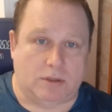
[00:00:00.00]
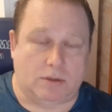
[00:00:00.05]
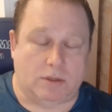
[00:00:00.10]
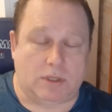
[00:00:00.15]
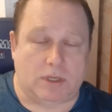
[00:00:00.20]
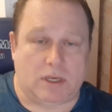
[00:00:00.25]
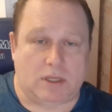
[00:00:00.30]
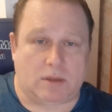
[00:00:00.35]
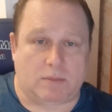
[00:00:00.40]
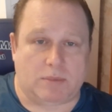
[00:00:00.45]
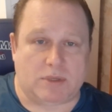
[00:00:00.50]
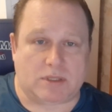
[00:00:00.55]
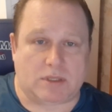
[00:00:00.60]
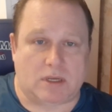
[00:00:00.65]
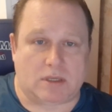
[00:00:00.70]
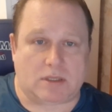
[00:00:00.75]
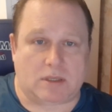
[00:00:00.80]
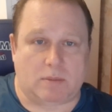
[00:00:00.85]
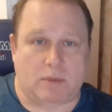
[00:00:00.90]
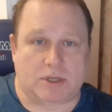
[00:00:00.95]
Но нет, без
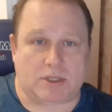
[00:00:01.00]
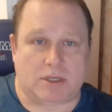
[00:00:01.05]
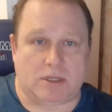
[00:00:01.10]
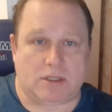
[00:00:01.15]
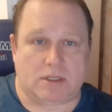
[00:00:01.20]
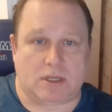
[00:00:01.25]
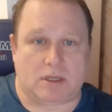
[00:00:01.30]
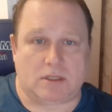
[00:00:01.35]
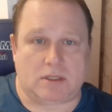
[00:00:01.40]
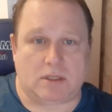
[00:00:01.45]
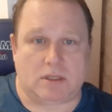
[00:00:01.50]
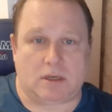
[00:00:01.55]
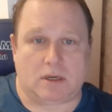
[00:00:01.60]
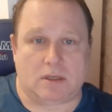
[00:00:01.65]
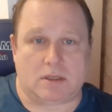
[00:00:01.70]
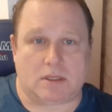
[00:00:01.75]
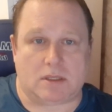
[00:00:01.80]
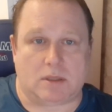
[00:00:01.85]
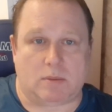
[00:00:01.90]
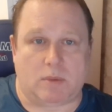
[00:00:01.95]
нас обошлись один
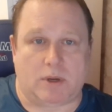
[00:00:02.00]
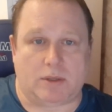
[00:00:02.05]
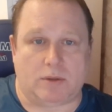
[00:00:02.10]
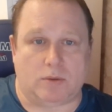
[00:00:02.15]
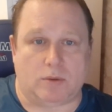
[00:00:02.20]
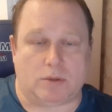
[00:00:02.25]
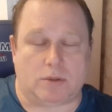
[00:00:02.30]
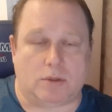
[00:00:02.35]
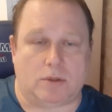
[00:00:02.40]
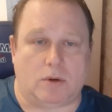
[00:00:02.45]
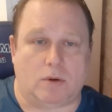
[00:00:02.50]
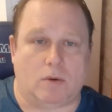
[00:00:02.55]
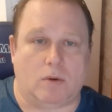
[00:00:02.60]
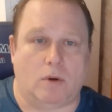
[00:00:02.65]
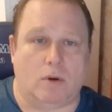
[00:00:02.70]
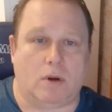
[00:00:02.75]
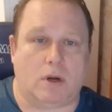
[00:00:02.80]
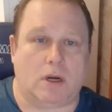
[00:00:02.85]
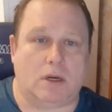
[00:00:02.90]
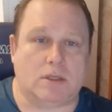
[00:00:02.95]
раз, обойдутся
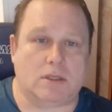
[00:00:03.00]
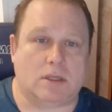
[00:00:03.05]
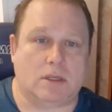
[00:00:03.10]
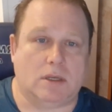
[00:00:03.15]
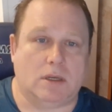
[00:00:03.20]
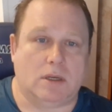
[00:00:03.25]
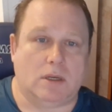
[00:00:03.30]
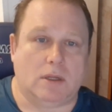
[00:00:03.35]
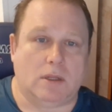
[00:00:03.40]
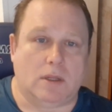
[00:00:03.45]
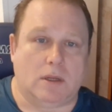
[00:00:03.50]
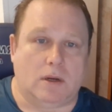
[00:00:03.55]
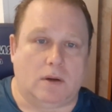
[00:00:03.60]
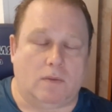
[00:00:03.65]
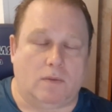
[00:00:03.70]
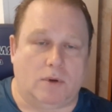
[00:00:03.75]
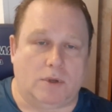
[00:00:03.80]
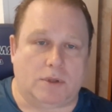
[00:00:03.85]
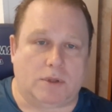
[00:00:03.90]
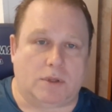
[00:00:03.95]
другой раз –
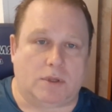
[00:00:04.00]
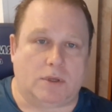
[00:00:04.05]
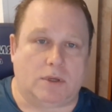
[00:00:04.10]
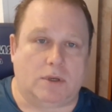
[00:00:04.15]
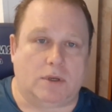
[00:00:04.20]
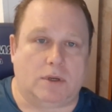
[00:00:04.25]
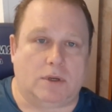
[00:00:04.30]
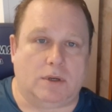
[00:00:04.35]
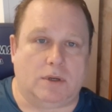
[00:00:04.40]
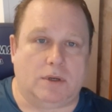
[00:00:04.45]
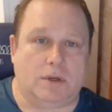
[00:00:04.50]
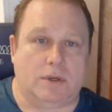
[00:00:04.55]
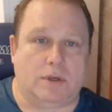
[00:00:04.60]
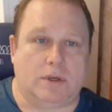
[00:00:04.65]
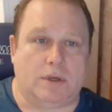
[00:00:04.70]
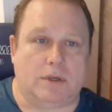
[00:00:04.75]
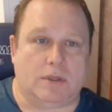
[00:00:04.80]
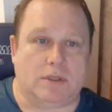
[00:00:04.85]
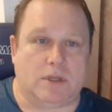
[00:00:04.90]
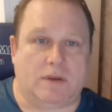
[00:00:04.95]
вот
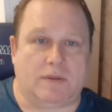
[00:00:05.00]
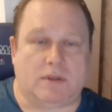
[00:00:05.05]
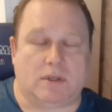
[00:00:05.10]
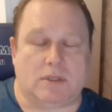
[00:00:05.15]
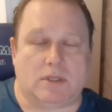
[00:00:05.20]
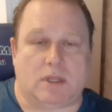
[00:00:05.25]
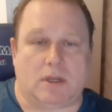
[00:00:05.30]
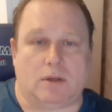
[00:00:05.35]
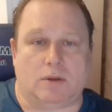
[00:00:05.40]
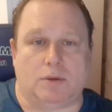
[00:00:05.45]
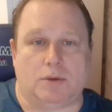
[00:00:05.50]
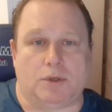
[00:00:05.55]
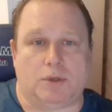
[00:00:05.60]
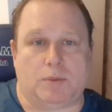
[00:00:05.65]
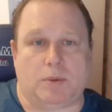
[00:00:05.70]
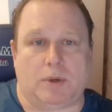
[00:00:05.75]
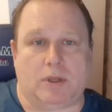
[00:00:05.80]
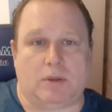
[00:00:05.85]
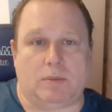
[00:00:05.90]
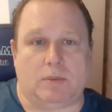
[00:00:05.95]
э, завтра стартует
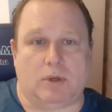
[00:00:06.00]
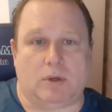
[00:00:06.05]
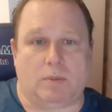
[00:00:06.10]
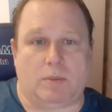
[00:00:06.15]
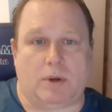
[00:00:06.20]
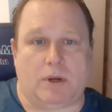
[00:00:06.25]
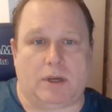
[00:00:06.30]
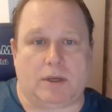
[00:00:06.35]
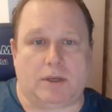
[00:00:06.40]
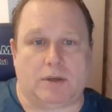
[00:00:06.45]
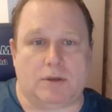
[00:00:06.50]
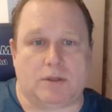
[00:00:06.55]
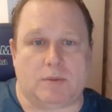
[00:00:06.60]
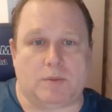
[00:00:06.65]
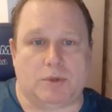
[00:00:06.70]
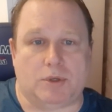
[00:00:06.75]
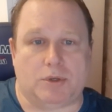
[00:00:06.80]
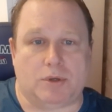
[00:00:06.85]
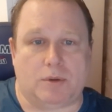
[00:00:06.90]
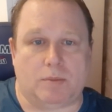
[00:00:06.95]
чемпионат мира по хоккею с
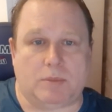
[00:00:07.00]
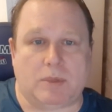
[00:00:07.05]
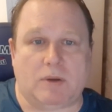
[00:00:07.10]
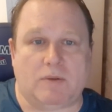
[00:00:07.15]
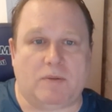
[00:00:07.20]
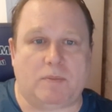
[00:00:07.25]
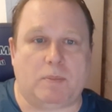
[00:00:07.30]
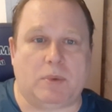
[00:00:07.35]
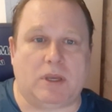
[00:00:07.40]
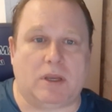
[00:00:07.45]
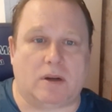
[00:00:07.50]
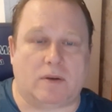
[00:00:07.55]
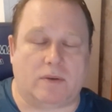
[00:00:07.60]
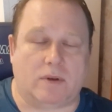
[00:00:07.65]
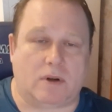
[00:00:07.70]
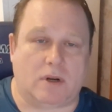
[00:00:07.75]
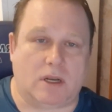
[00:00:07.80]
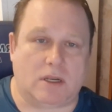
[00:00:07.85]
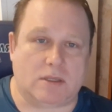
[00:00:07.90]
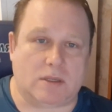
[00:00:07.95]
мячом, там в
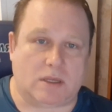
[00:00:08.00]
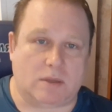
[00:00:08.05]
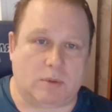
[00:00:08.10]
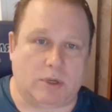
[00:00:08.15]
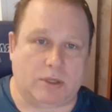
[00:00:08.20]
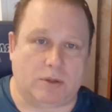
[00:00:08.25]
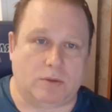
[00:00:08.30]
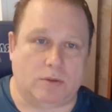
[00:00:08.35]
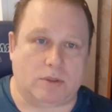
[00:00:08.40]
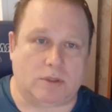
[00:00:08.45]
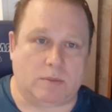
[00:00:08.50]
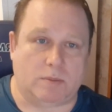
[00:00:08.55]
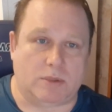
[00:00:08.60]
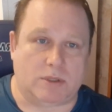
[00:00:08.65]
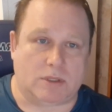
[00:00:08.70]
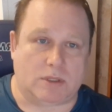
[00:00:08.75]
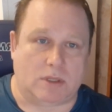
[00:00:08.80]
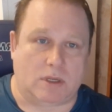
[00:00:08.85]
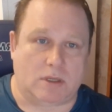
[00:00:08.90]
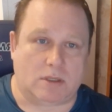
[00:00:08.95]
первый раз обойдутся
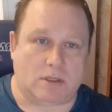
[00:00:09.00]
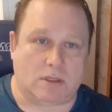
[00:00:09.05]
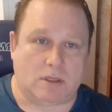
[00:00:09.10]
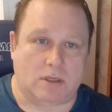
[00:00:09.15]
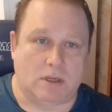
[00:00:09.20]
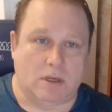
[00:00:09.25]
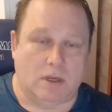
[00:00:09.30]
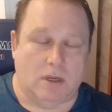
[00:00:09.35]
без нас.